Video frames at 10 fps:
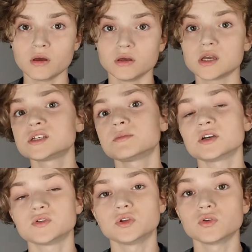Я
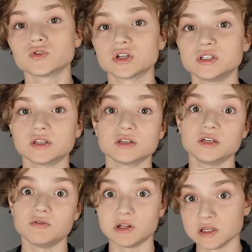снимаюсь в кино уже где-то
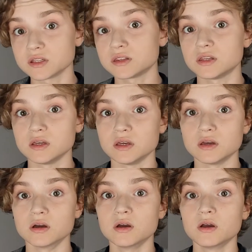9 лет,
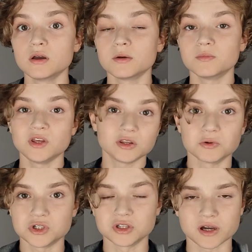и мне это
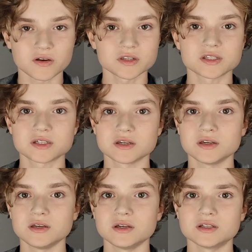очень нравится,
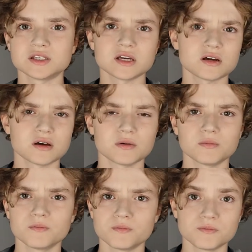и за
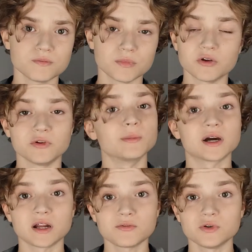мою
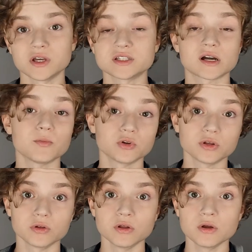фильмографию я
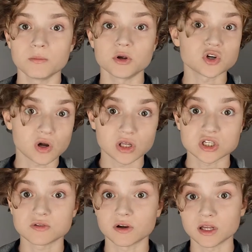заработал большое
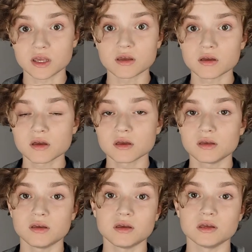количество ролей,
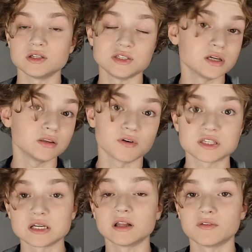и из них
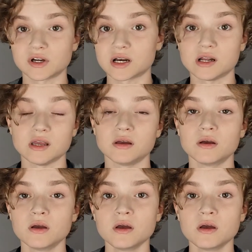20 главных ролей.